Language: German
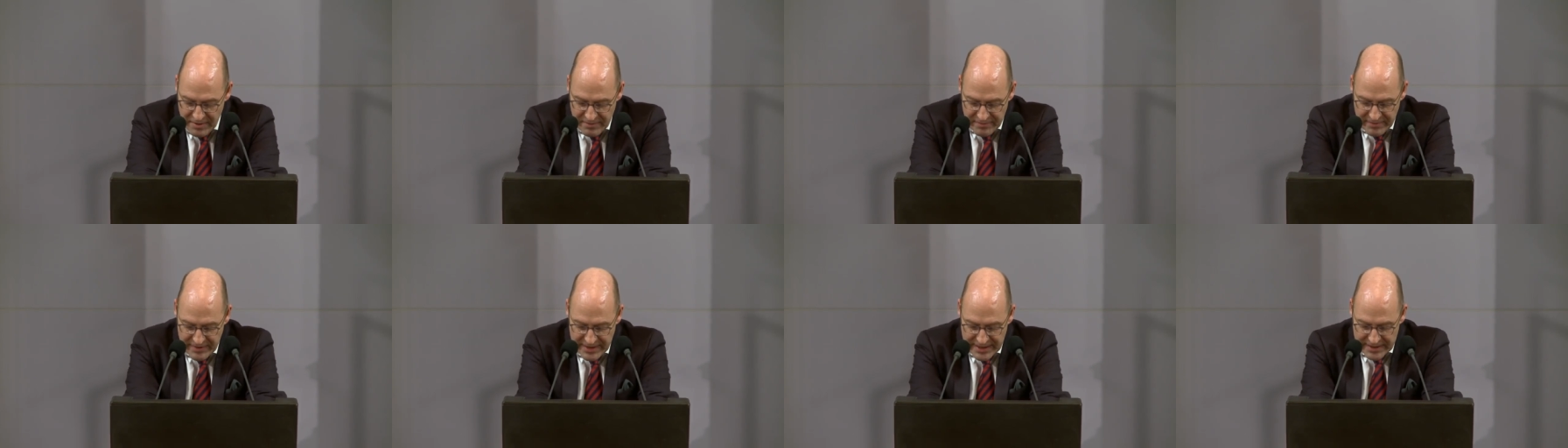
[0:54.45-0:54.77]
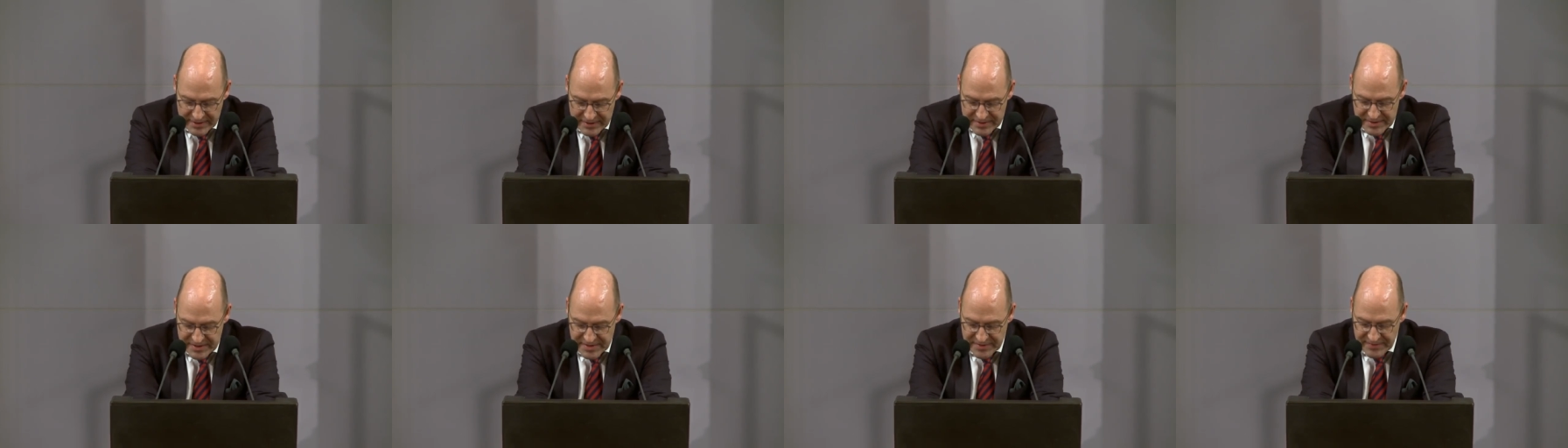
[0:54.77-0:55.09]

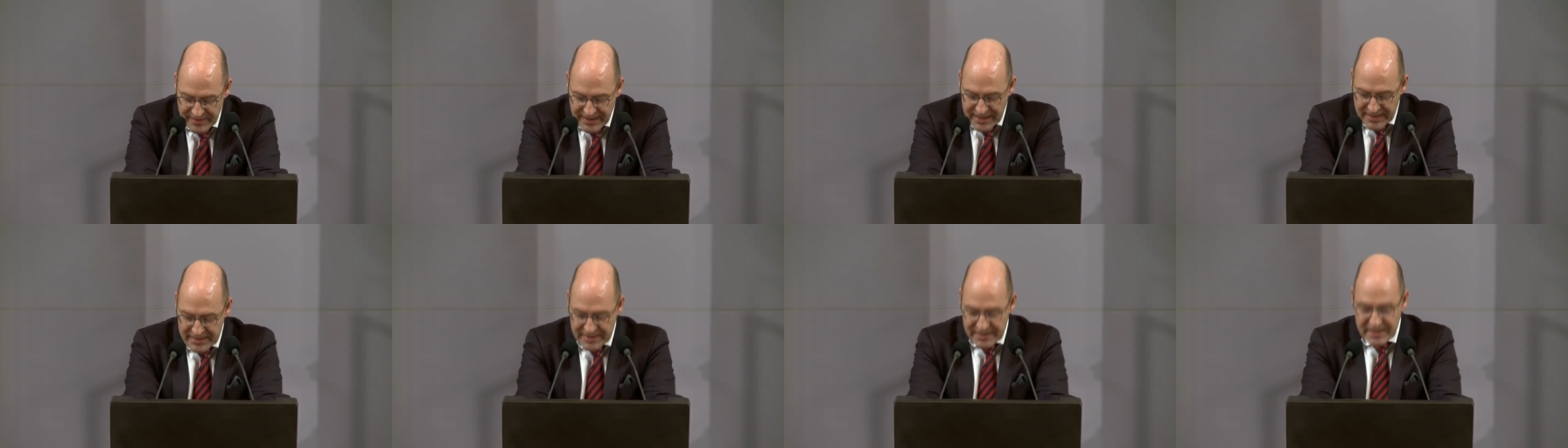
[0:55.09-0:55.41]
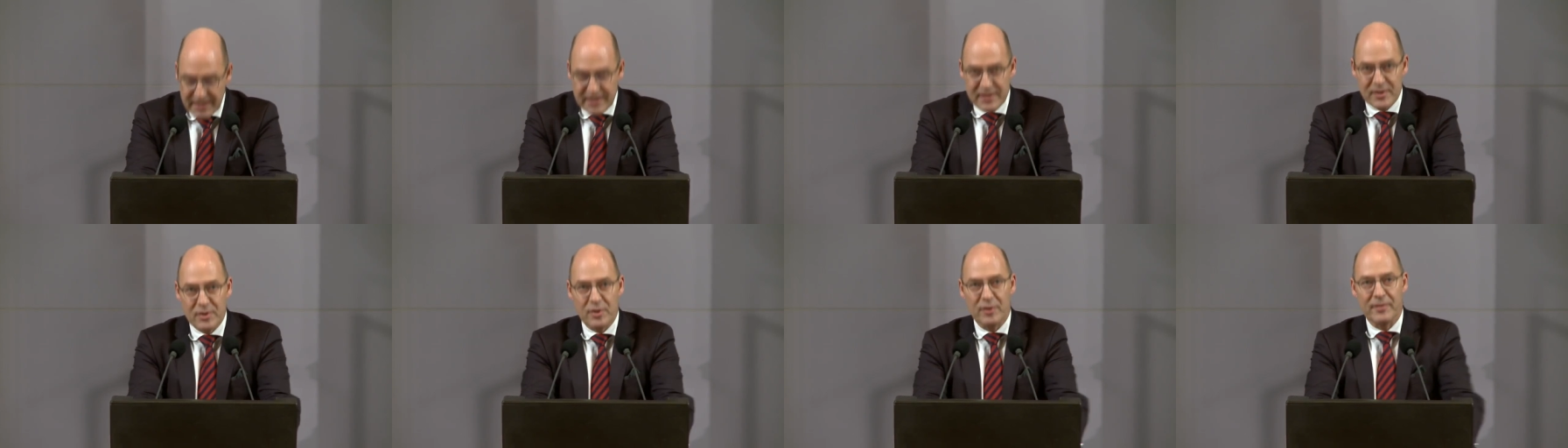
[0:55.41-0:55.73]
wären zwar die
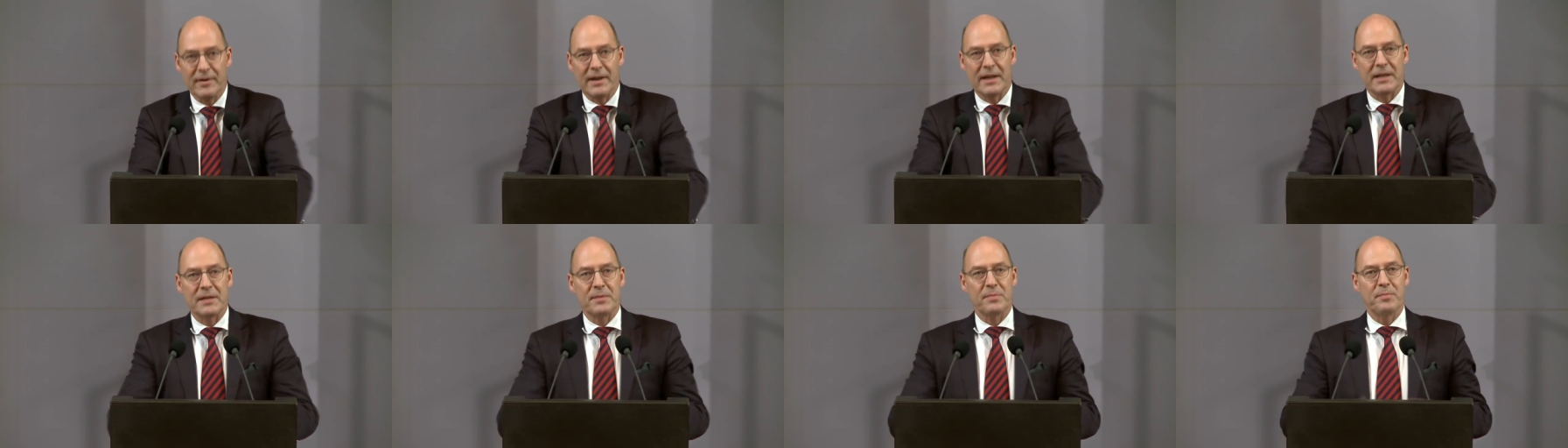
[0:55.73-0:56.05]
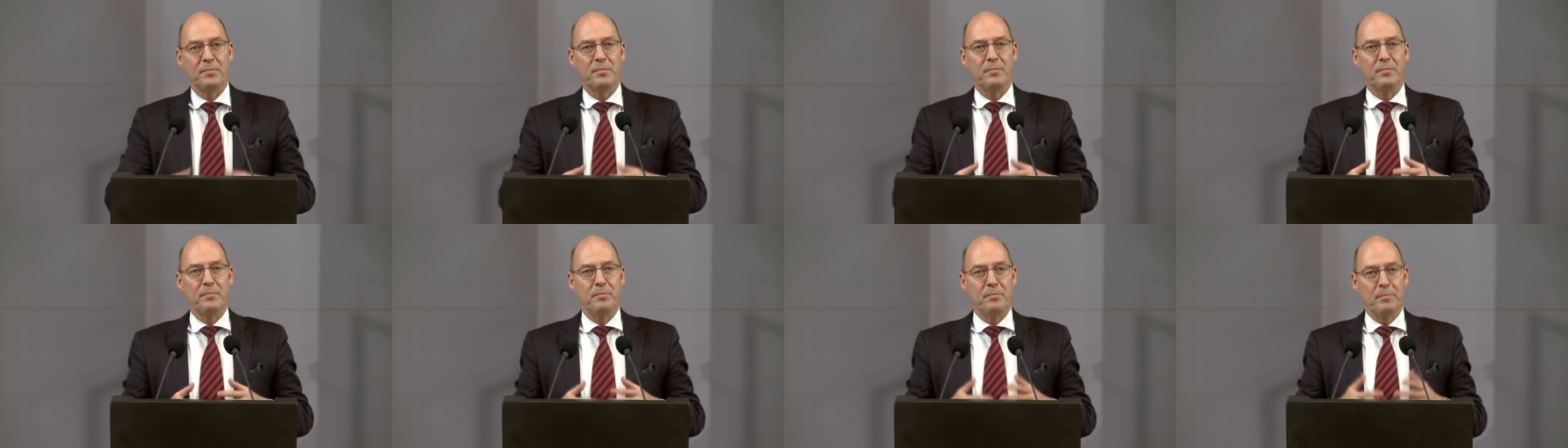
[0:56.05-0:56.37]
insoweit
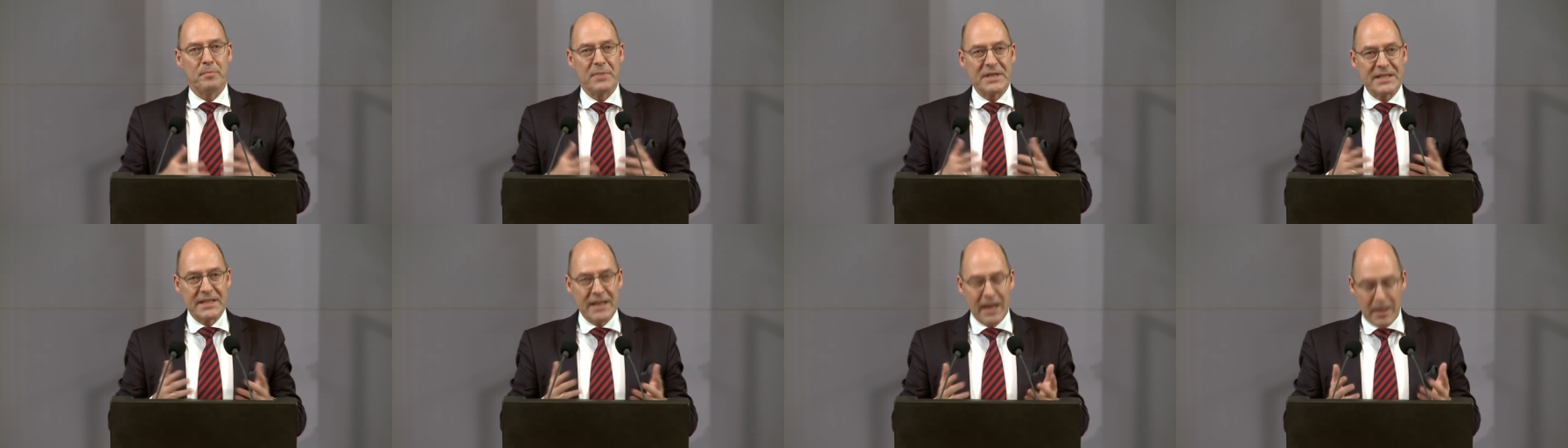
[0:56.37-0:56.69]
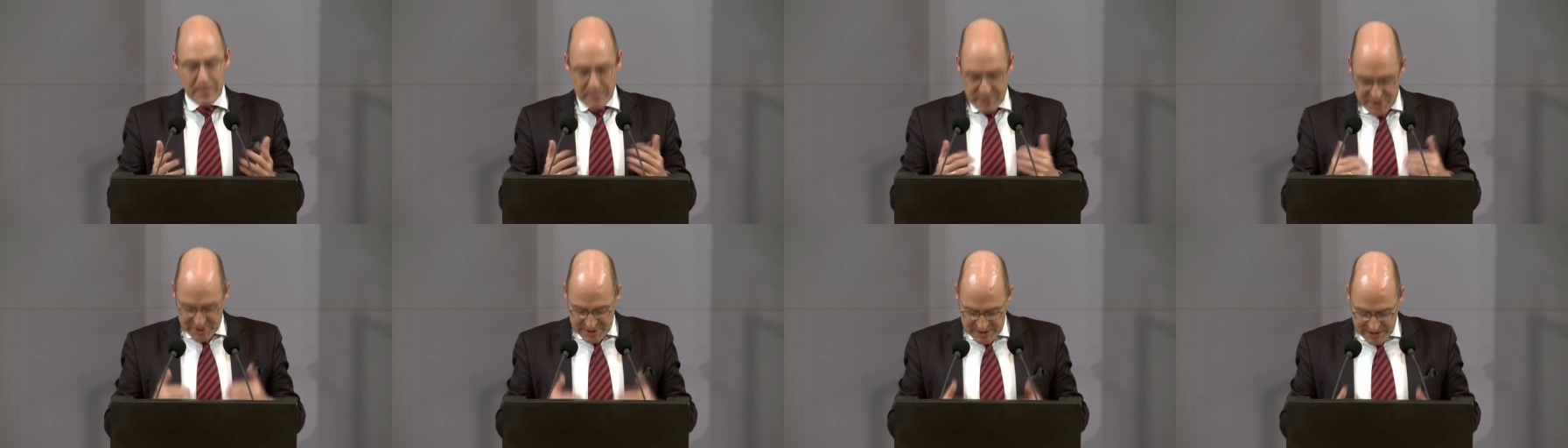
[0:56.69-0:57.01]

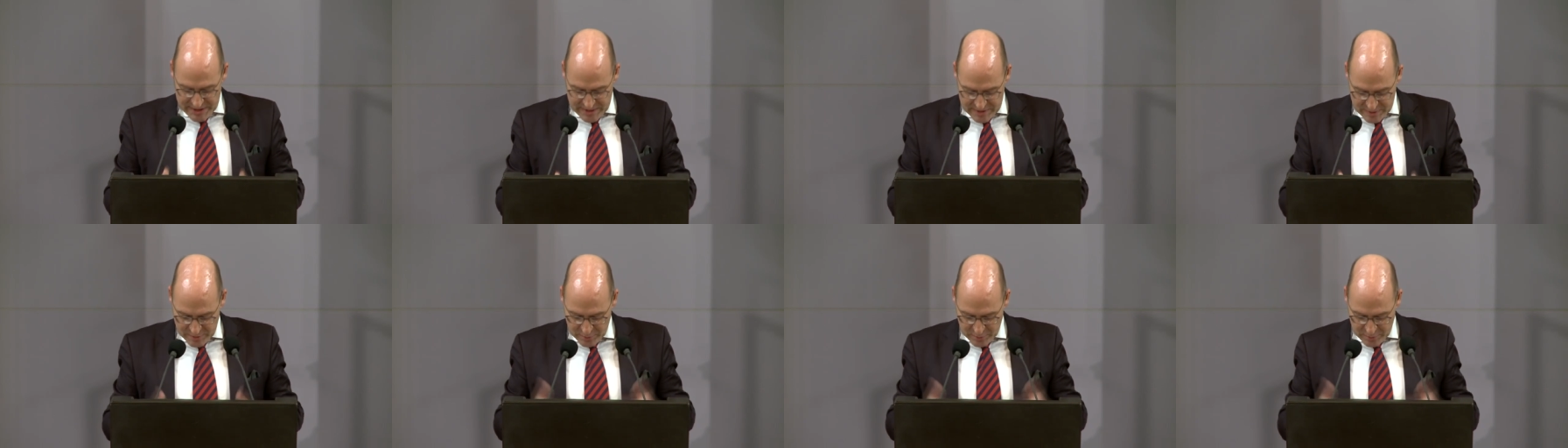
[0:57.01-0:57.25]
bislang bestehenden